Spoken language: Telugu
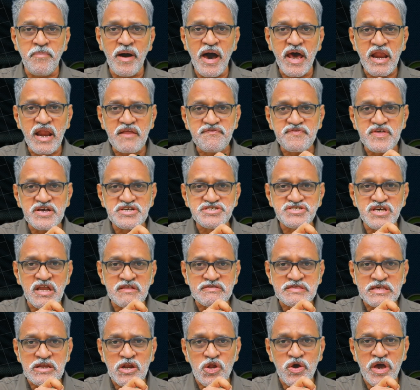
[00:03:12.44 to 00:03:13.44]
భారతదేశ
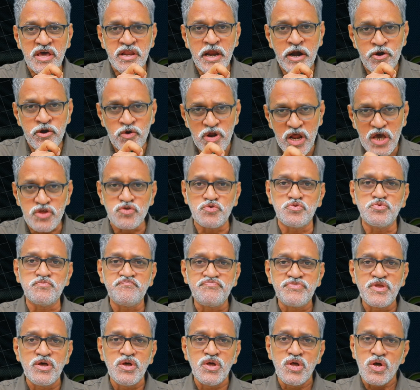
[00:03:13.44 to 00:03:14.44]
చరిత్రలో ఎన్నడూ లేదు
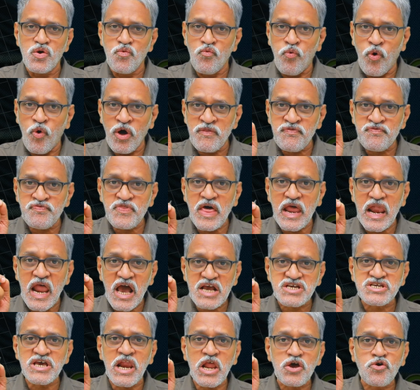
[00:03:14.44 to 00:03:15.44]
వంద
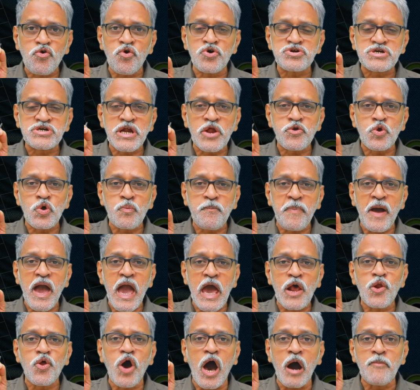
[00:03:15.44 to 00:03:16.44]
లక్షల కోట్ల
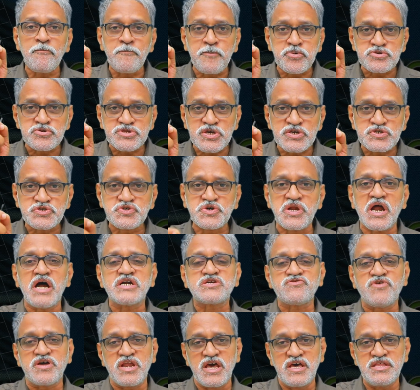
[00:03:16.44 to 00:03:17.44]
రూపాయలు అప్పు
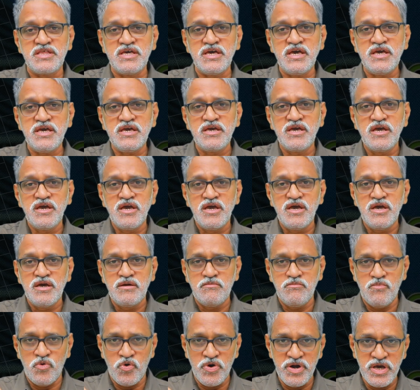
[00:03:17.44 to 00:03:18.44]
తీసుకురావటం అనేది
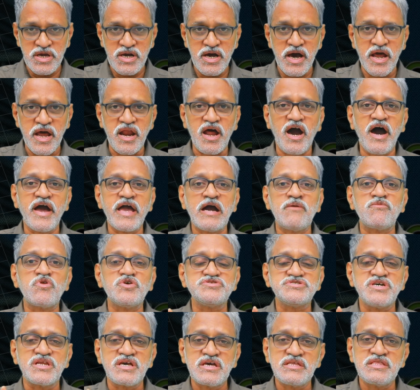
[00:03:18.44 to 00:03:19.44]
మోడీ గారి
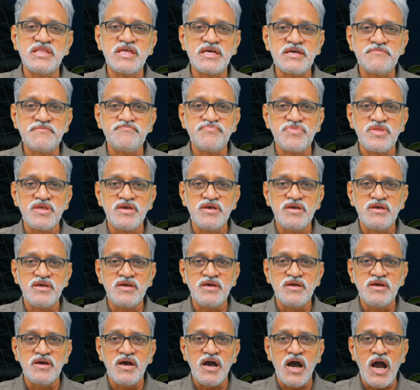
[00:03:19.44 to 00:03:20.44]
హయాంలో జరిగింది
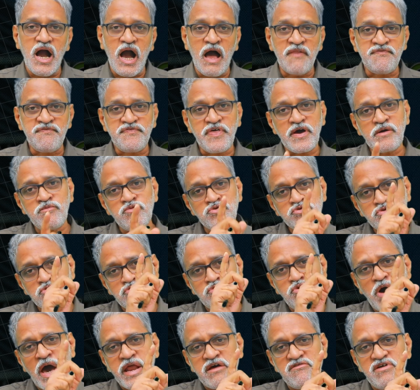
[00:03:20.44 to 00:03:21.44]

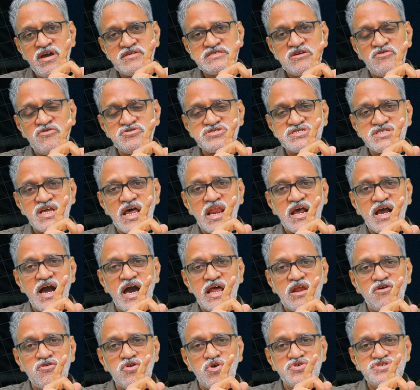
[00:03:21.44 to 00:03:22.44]
అంతకుముందు అరవై సంవత్సరాల
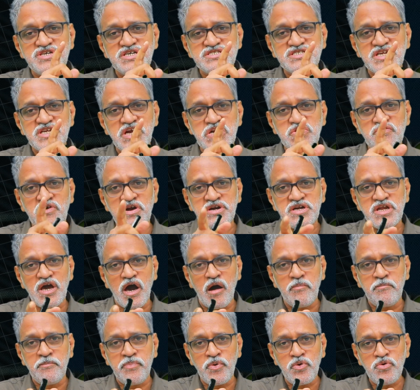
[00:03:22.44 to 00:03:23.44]
కాలంలో చేసినటువంటి
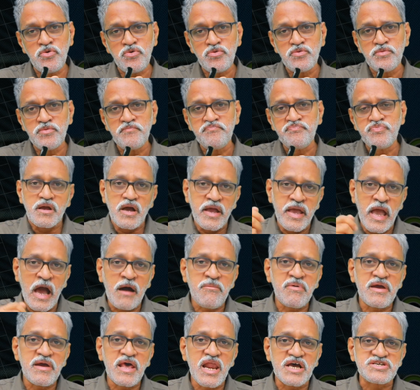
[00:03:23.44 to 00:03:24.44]
అప్పు
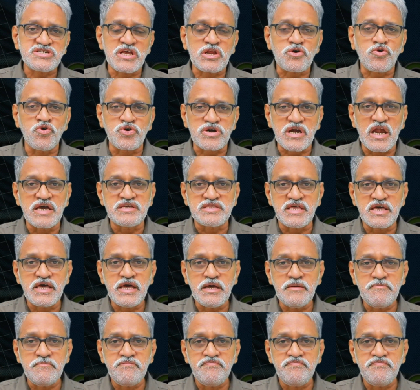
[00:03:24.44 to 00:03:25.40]
యాభై లక్షల కోట్లు అయితే